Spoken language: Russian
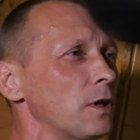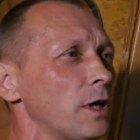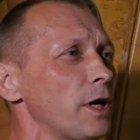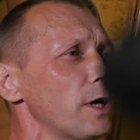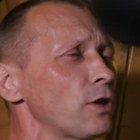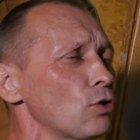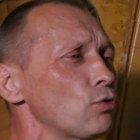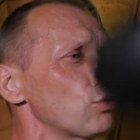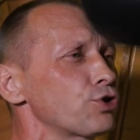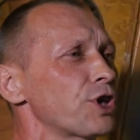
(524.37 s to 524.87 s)

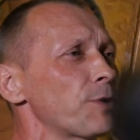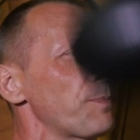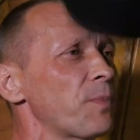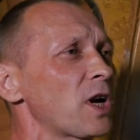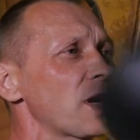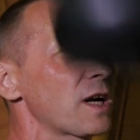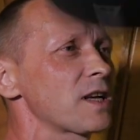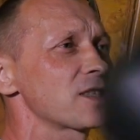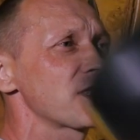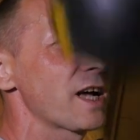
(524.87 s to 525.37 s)
Это уже
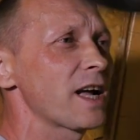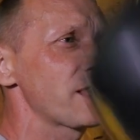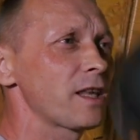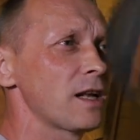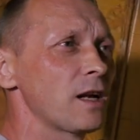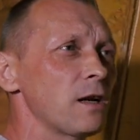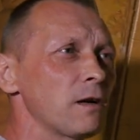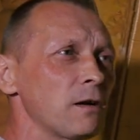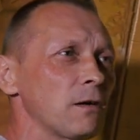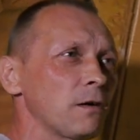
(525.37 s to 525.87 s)

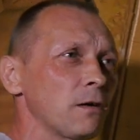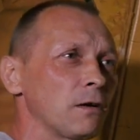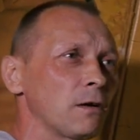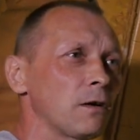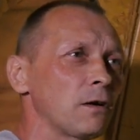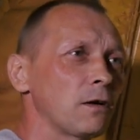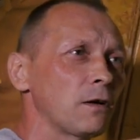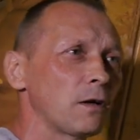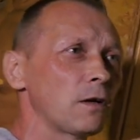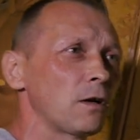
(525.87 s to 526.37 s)
показатель
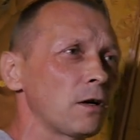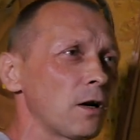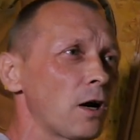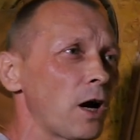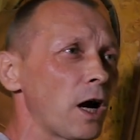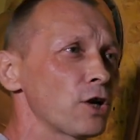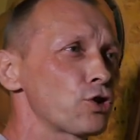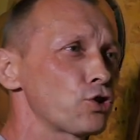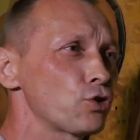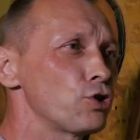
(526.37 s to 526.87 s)

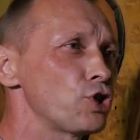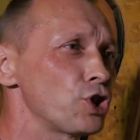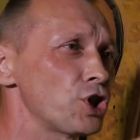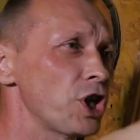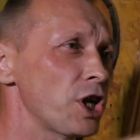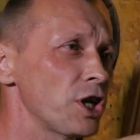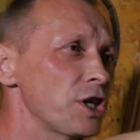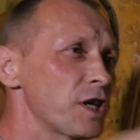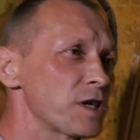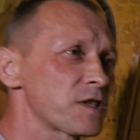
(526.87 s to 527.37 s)

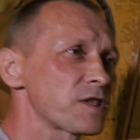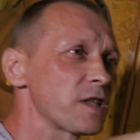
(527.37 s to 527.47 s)
ощущения